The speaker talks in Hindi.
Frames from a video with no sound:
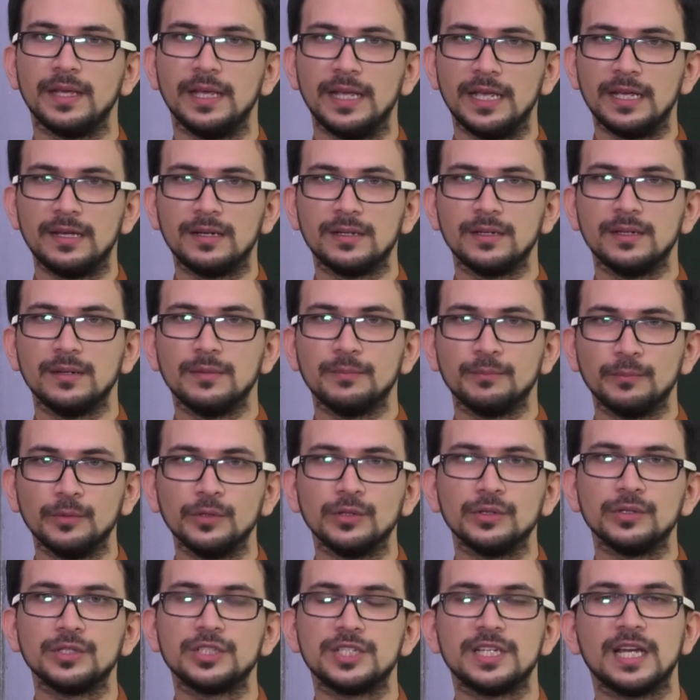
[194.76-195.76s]
एक
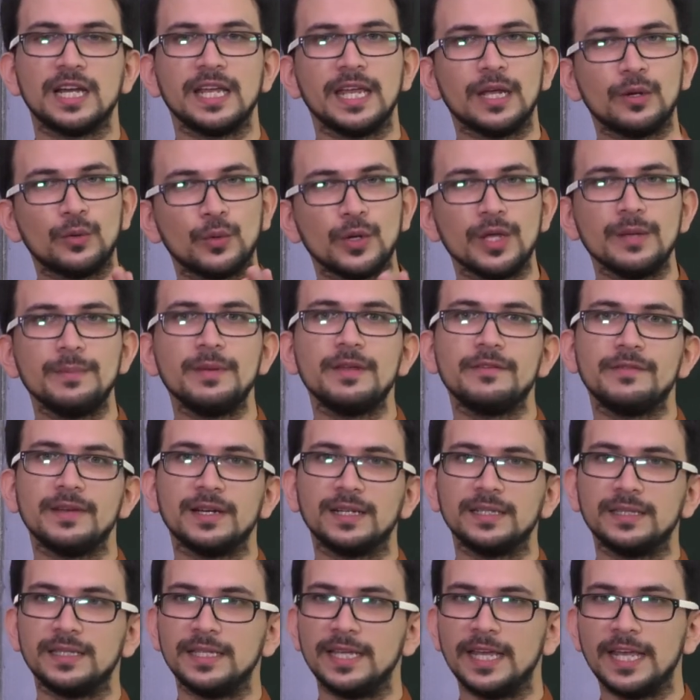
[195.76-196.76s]
पुरुष या एक कोई भी
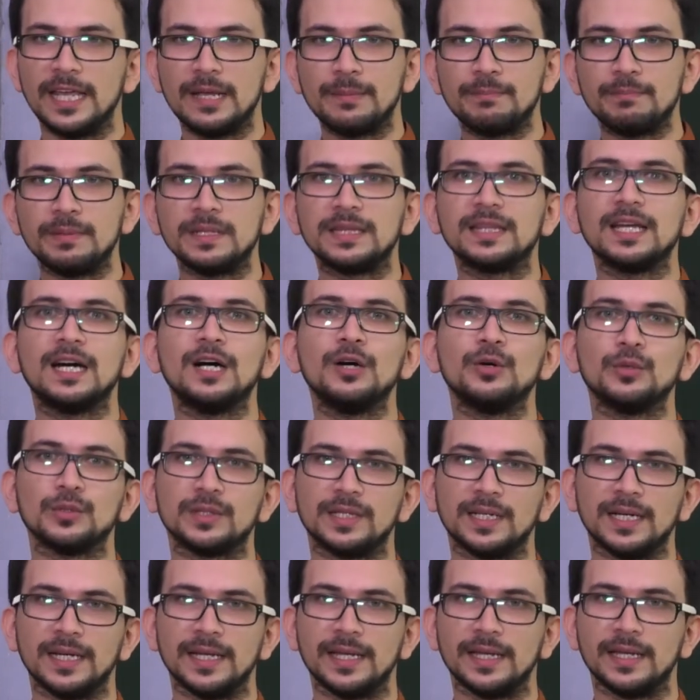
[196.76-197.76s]
व्यक्ति एक पिता
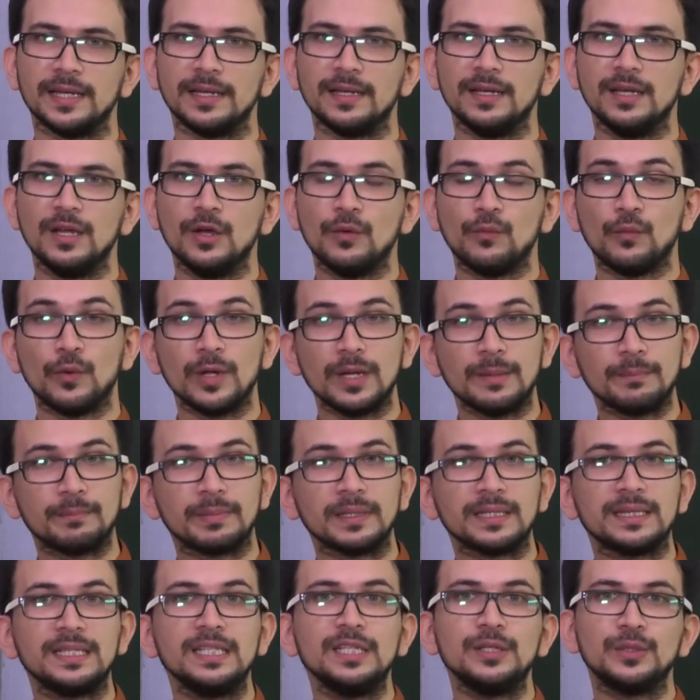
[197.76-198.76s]
होता है वो एक
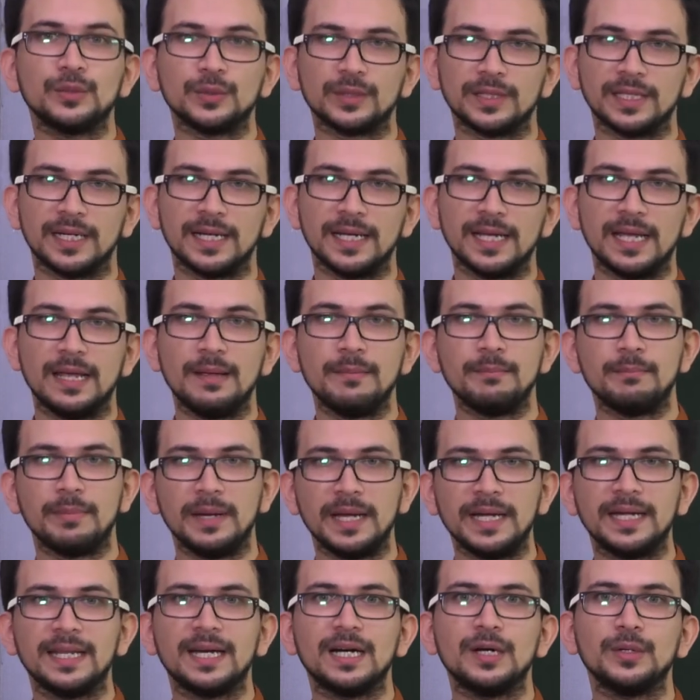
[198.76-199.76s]
पति होता है
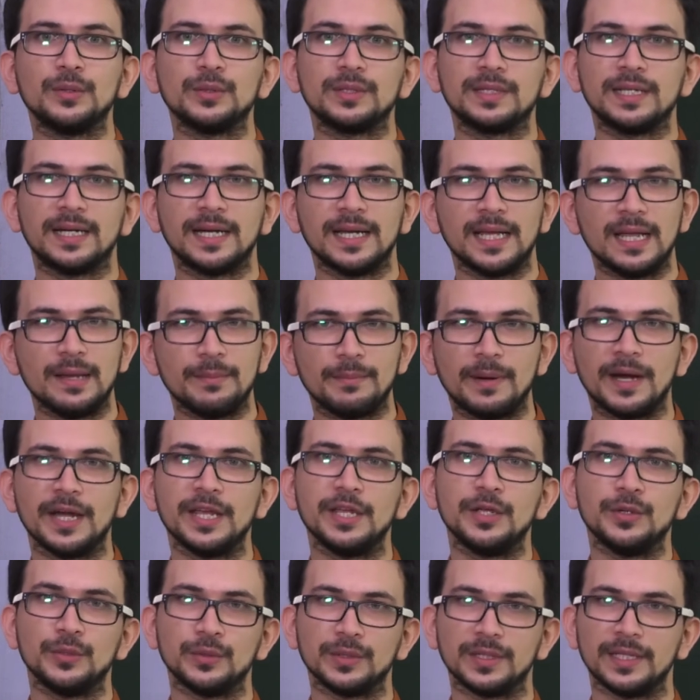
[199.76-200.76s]
बेटा होता है
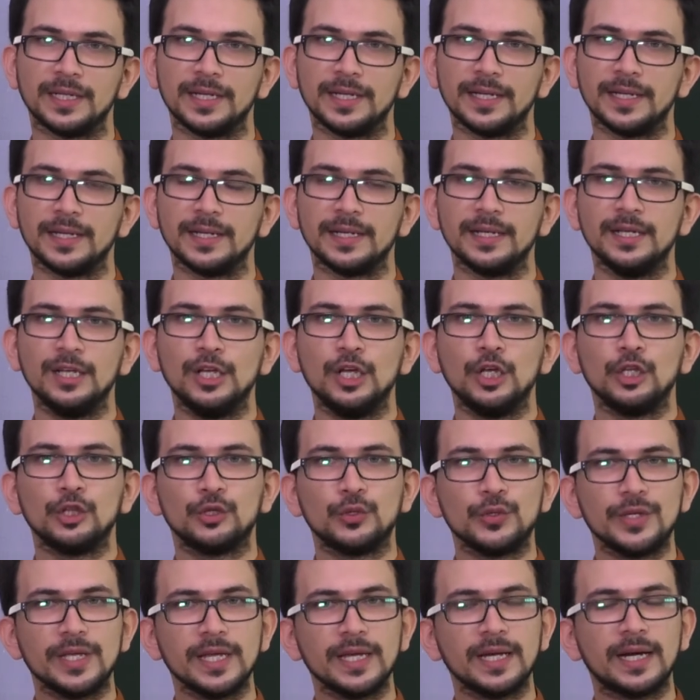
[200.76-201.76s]
भाई होता है
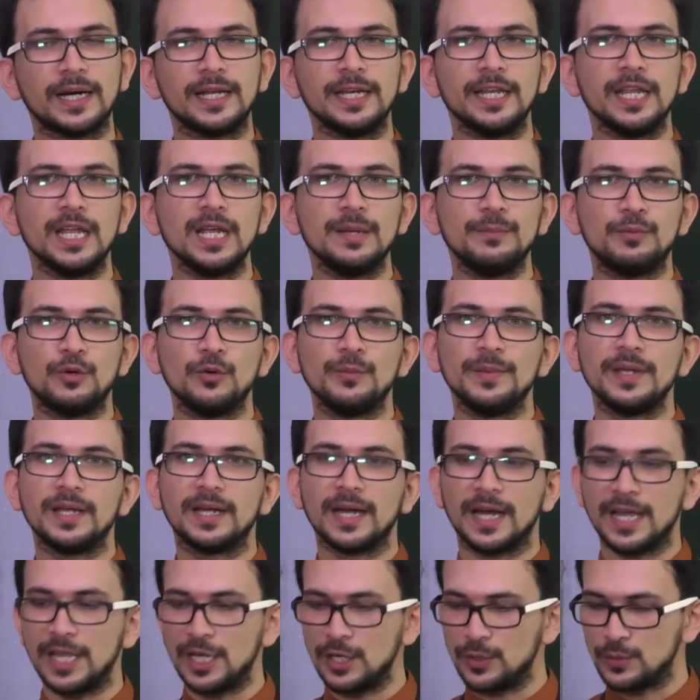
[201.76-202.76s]
तो ये अनेक
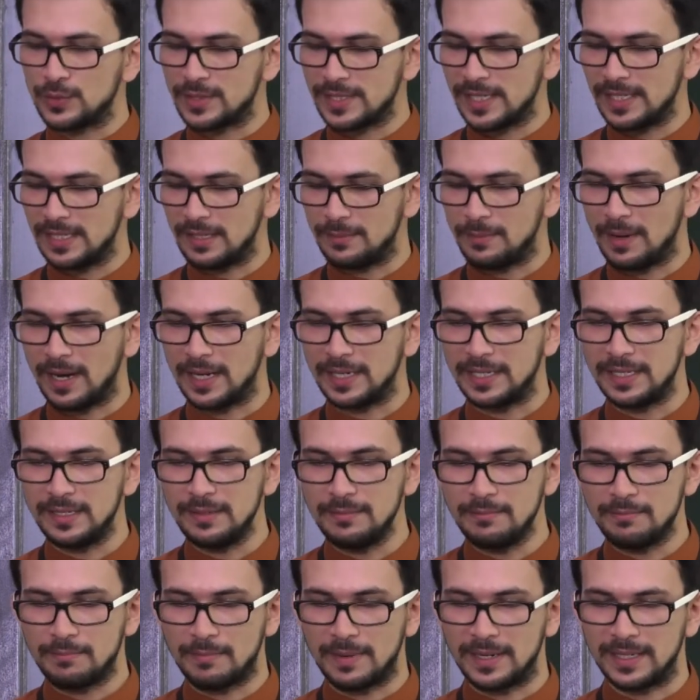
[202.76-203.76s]
भूमिकाएं उसे निभानी
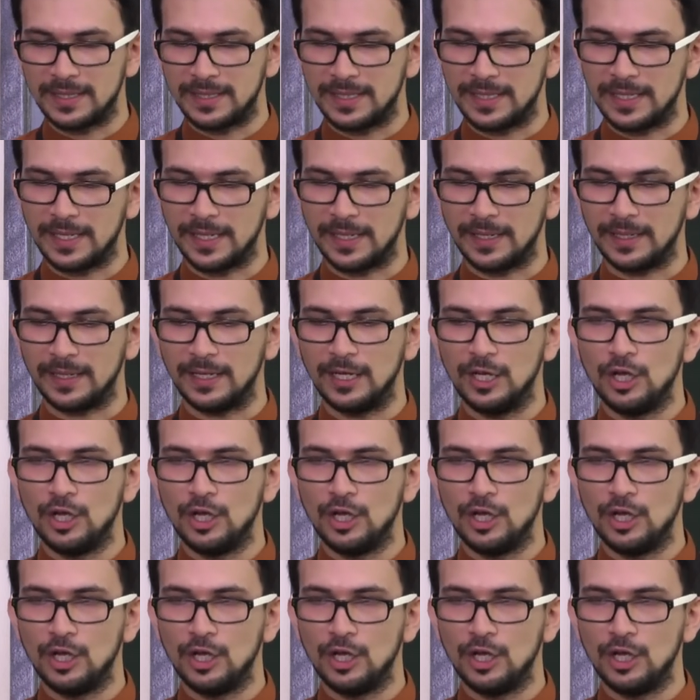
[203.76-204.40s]
पड़ती है